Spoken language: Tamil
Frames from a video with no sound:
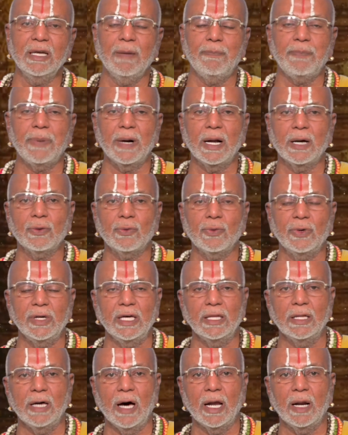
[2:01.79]

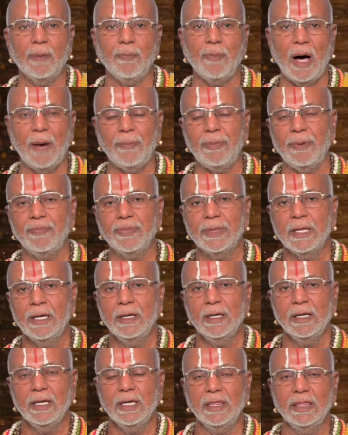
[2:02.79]
செய்யப்படக்கூடியதான பாப்பம்
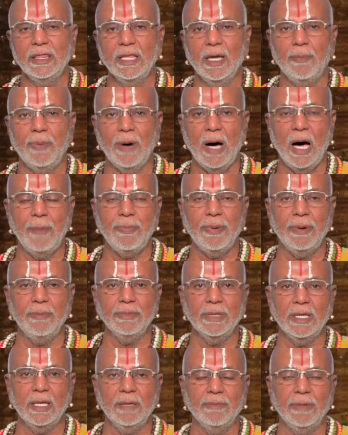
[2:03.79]
இந்த
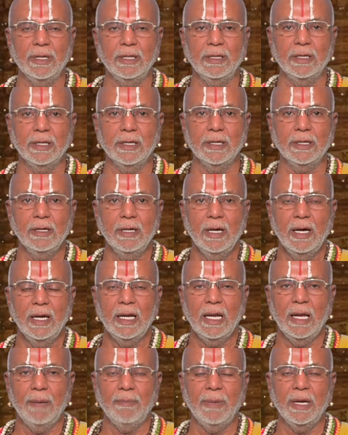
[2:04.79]
பாப்பம் என்பது
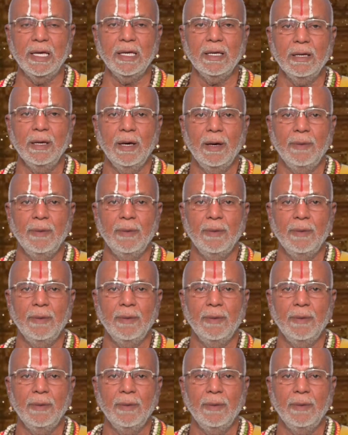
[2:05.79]
நம்மை